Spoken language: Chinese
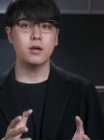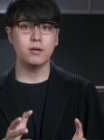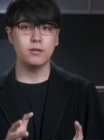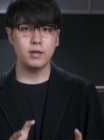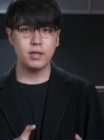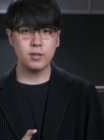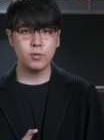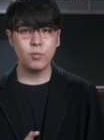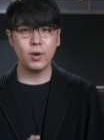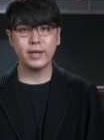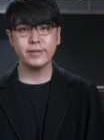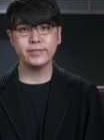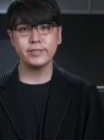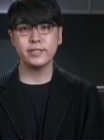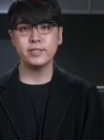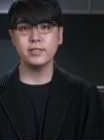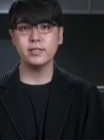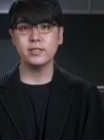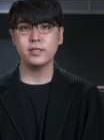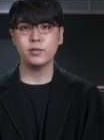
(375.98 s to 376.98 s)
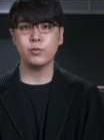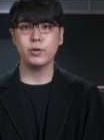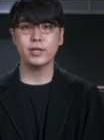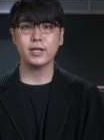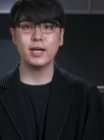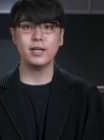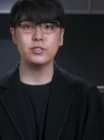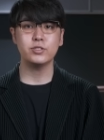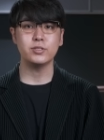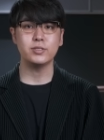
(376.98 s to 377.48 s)
而另外一些呢也会
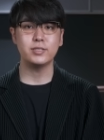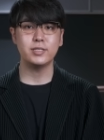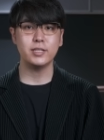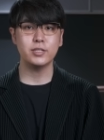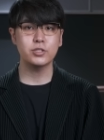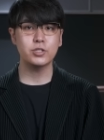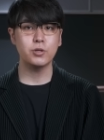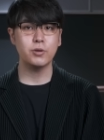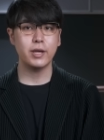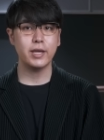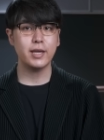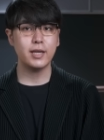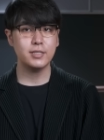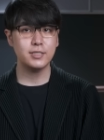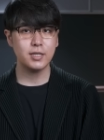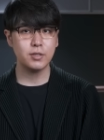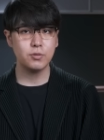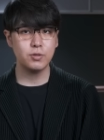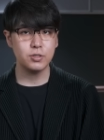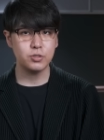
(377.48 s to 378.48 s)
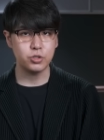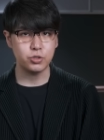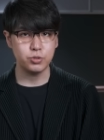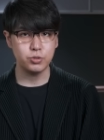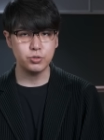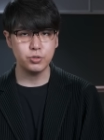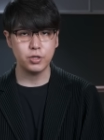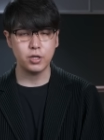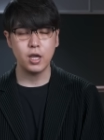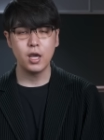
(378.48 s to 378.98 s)
开始接受 AI 相关的职
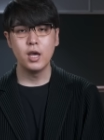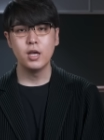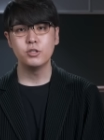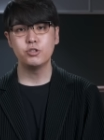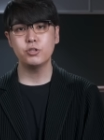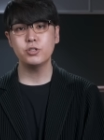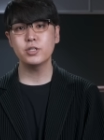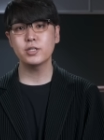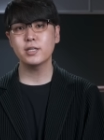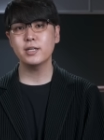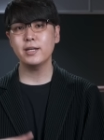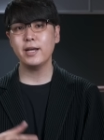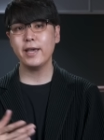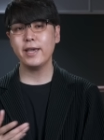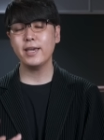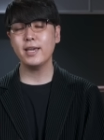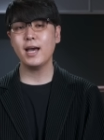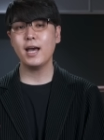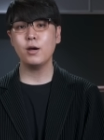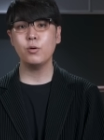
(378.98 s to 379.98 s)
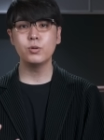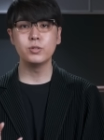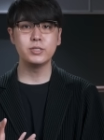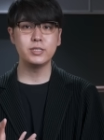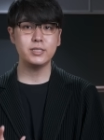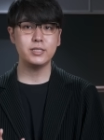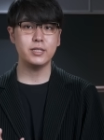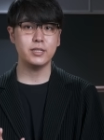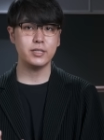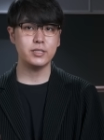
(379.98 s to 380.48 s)
训，学着跟 AI 或者
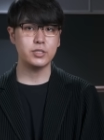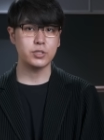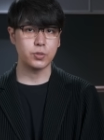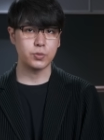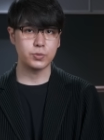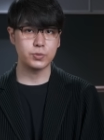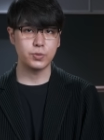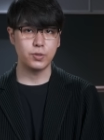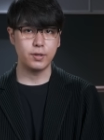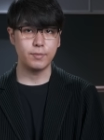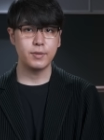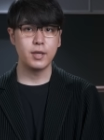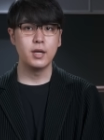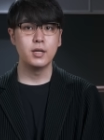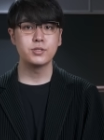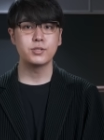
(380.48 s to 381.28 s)
机器人一起工作。